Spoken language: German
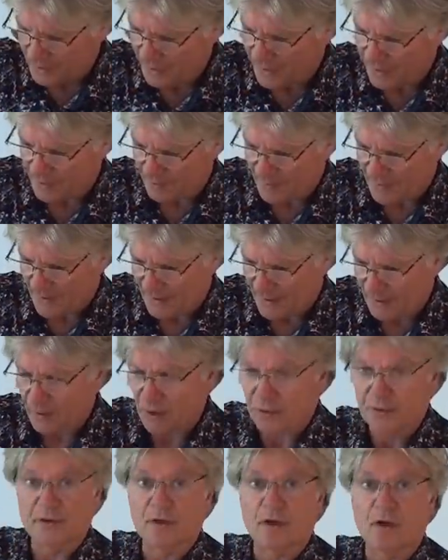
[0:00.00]
wurde einem
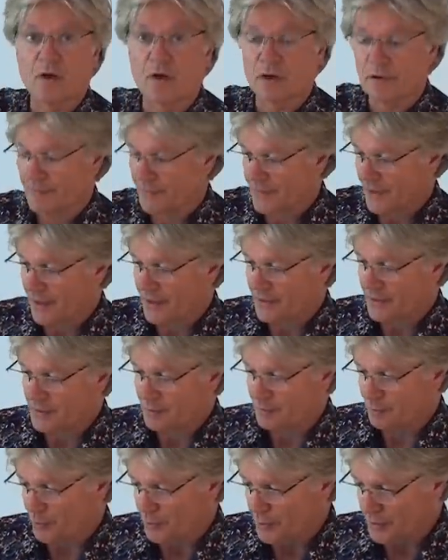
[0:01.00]
Eilantrag
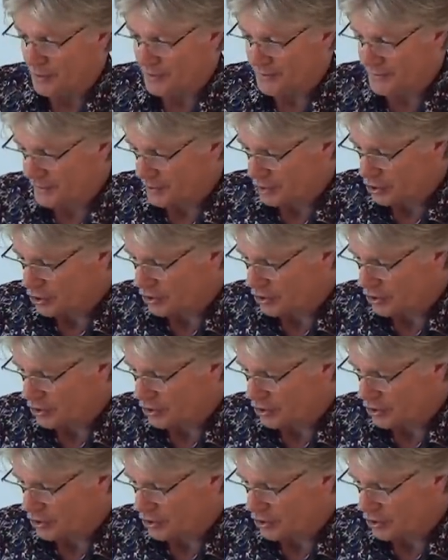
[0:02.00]
eines Bürgers